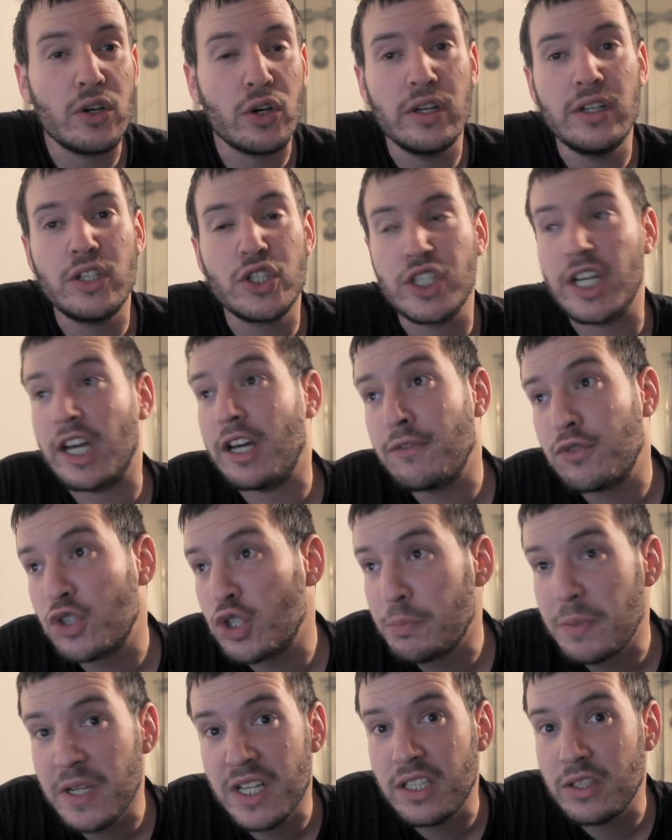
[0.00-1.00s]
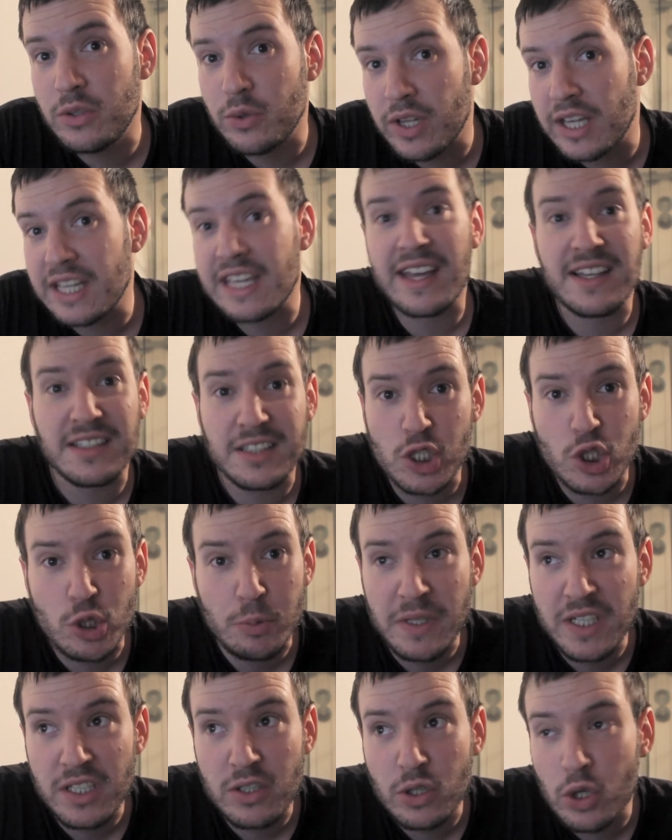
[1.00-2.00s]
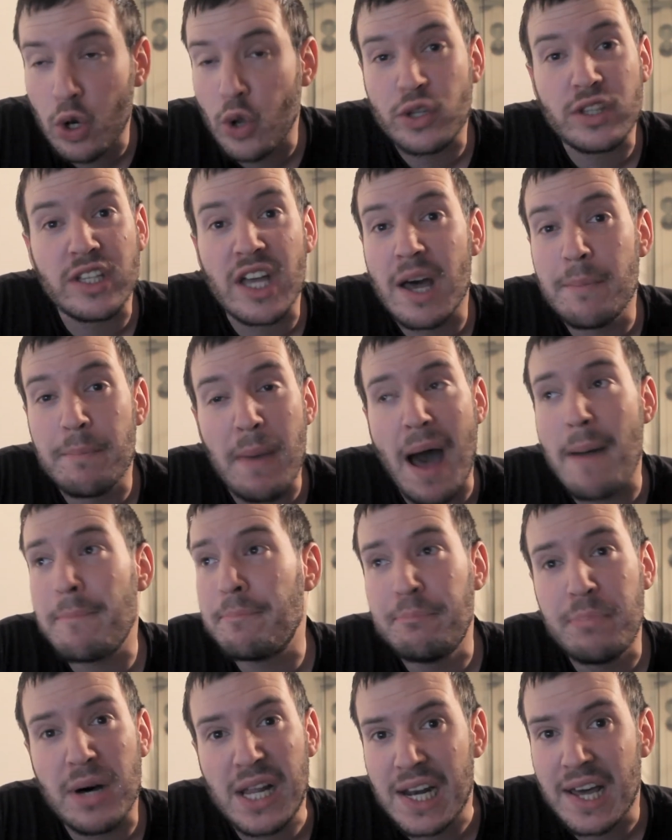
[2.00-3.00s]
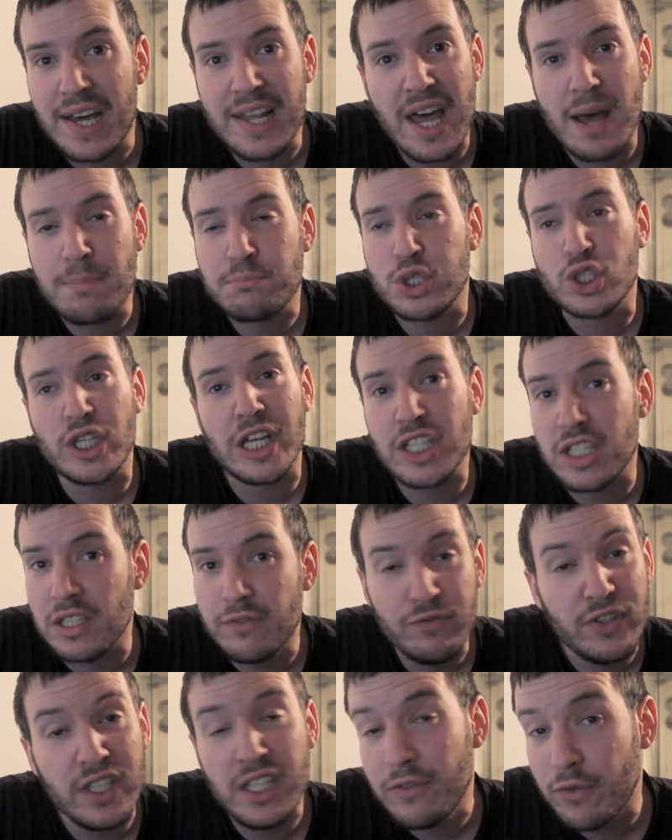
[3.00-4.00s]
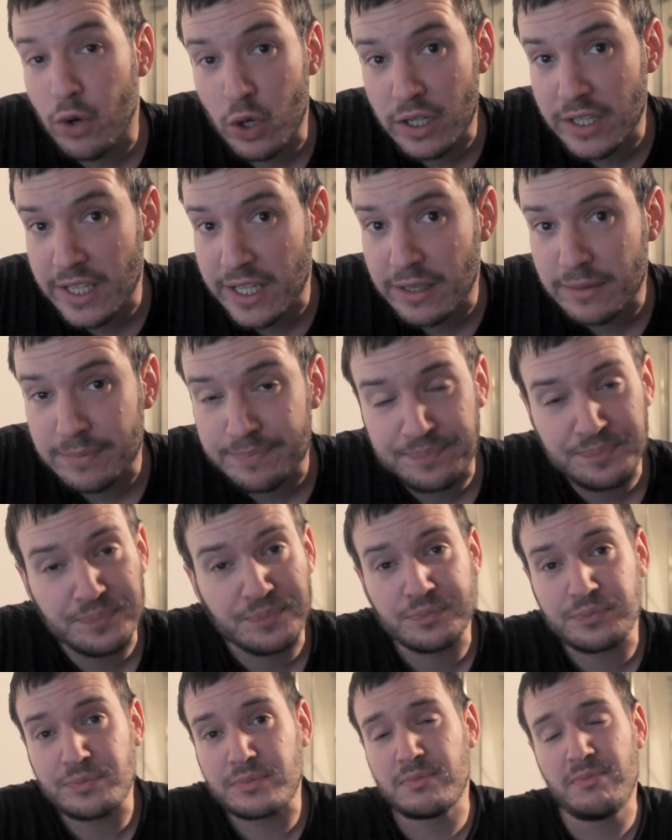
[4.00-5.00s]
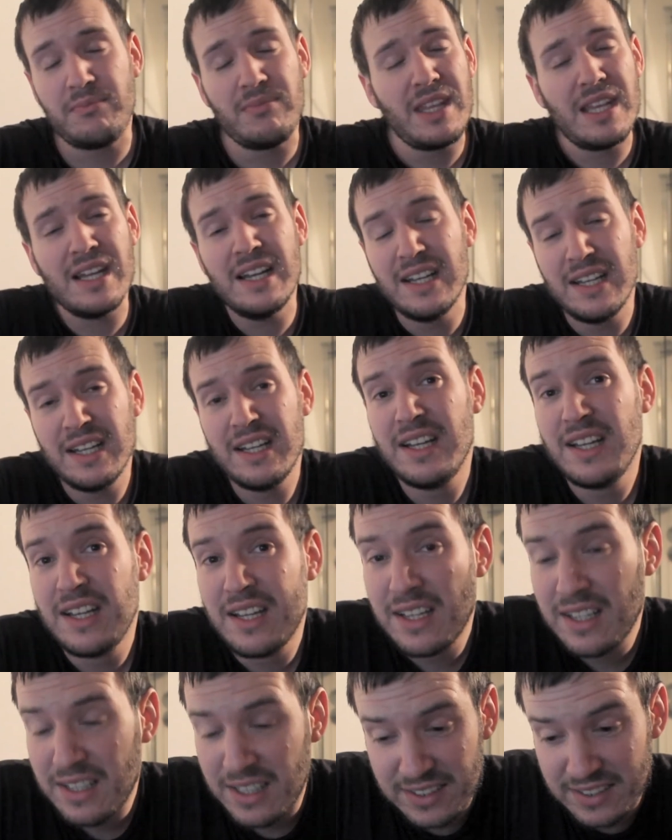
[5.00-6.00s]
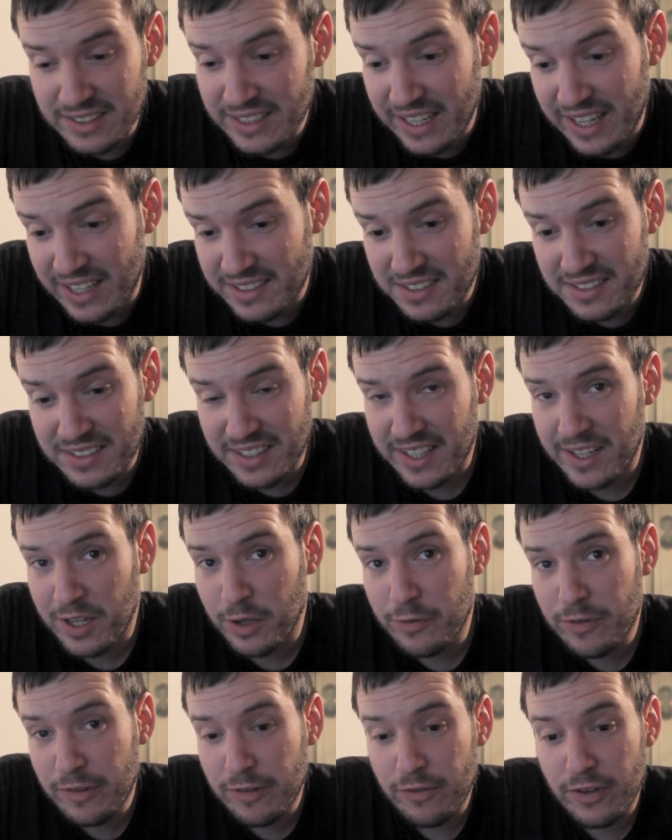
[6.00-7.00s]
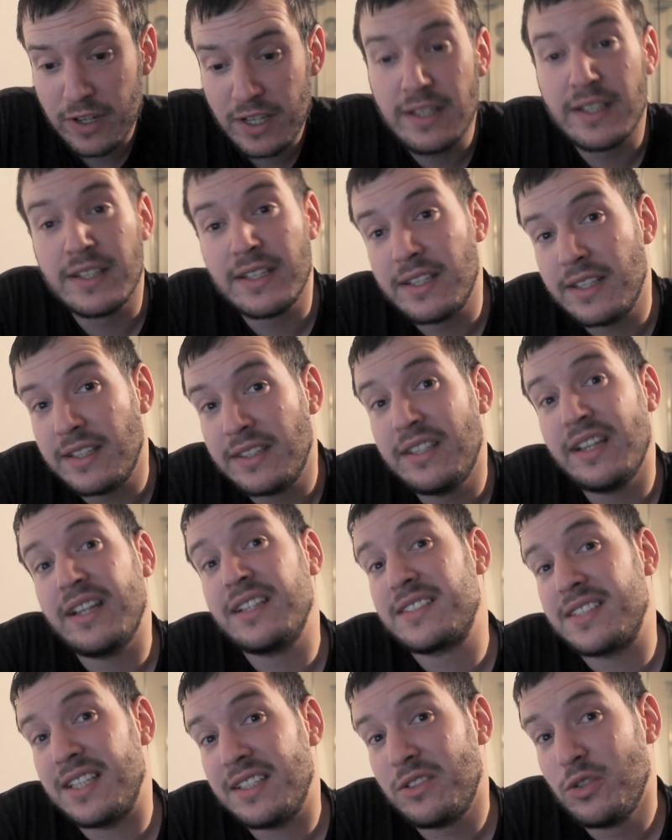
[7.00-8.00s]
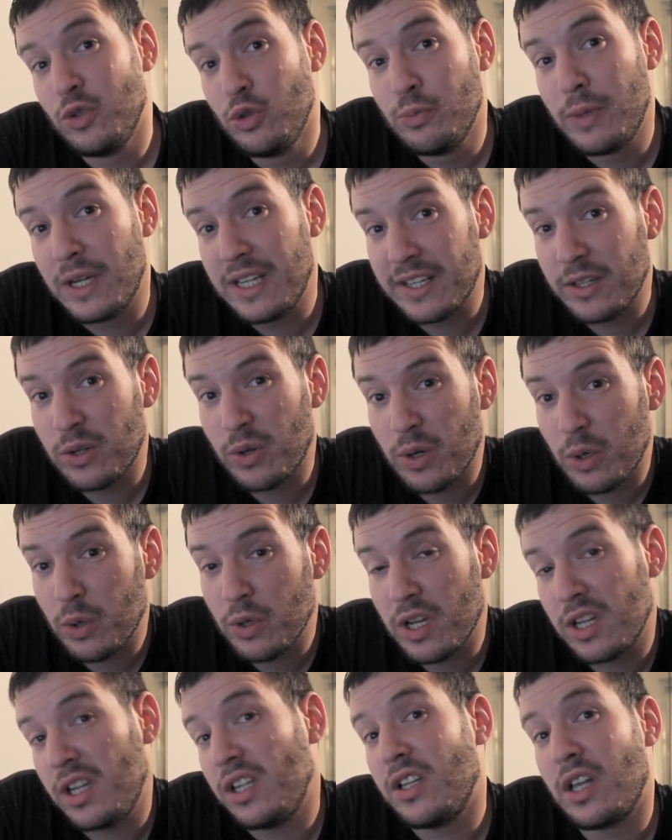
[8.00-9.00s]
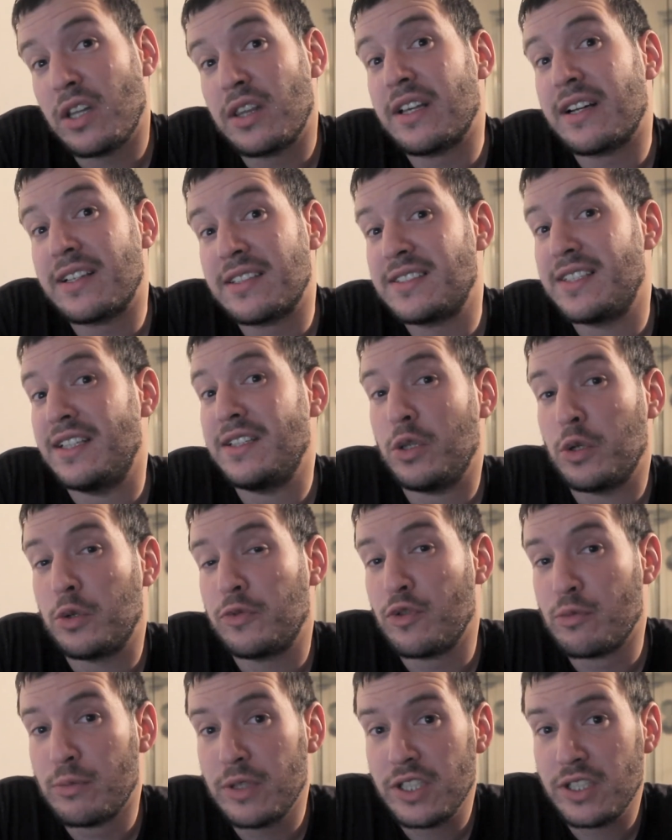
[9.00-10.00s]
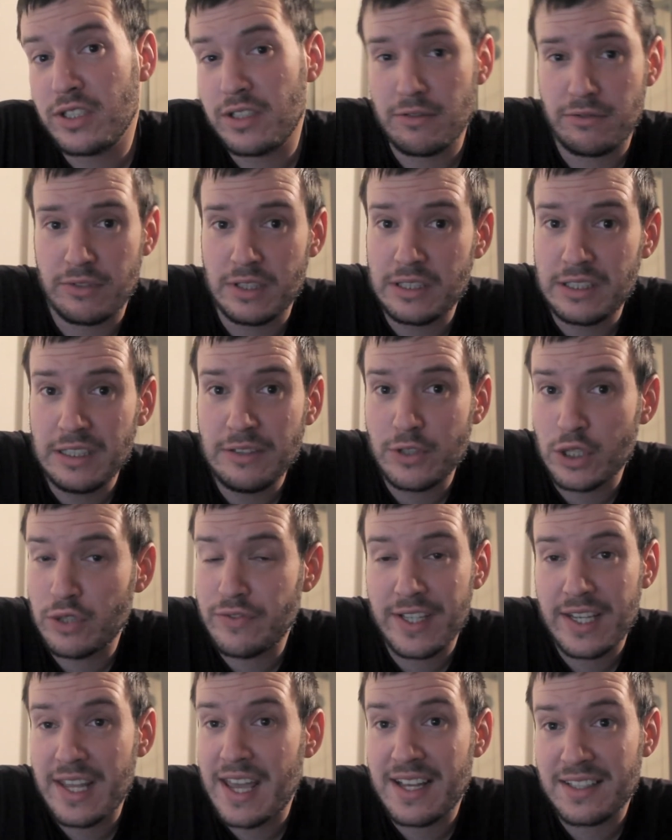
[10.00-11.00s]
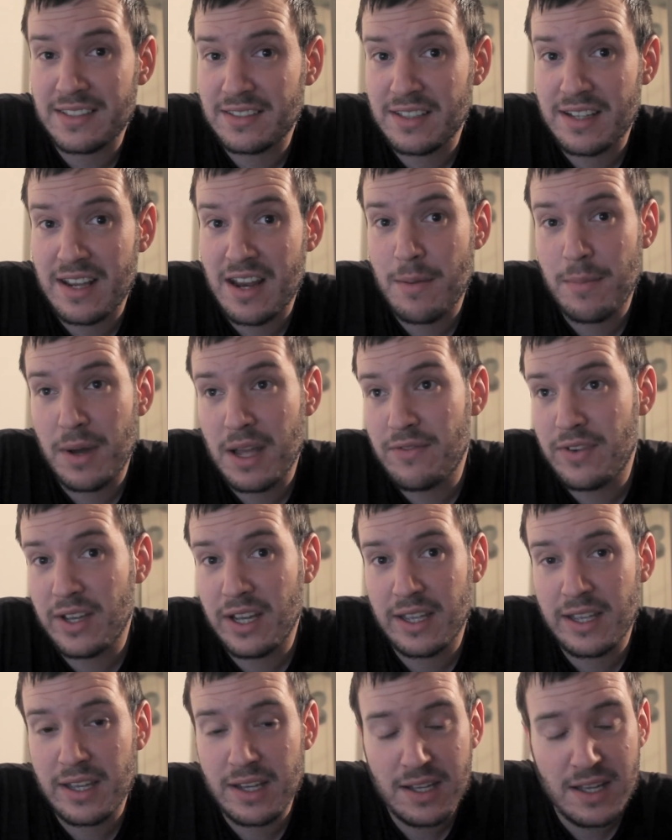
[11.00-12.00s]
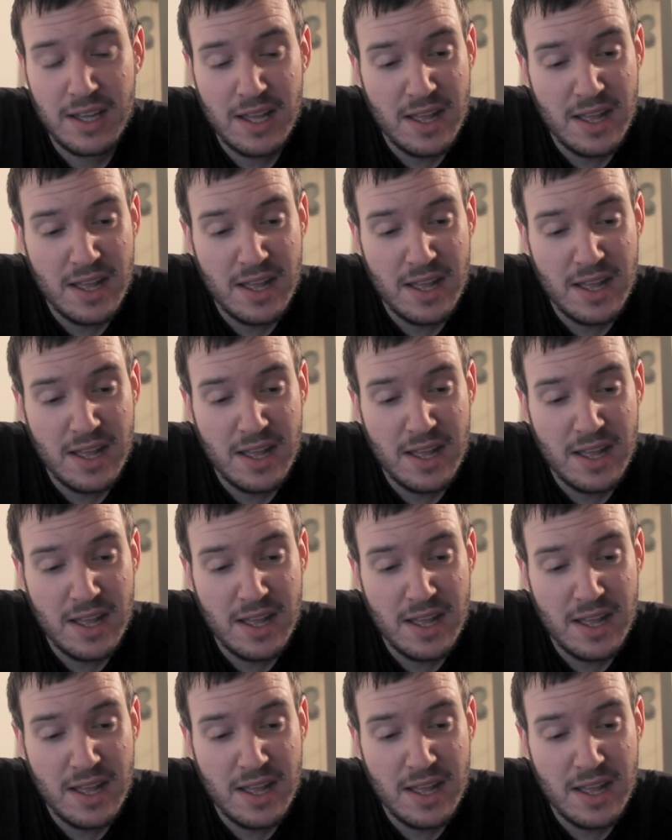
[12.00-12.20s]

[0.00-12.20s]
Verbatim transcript: äh, Sheriff spielen oder Gangster spielen und Leute abballern, abstechen, wie die wollen, ja. Ist eine krasse Sache auf jeden Fall, eine interessante Überlegung auch, äh, interessant auch für mich, definitiv. Ich wäre der Erste, der dabei wäre, ja.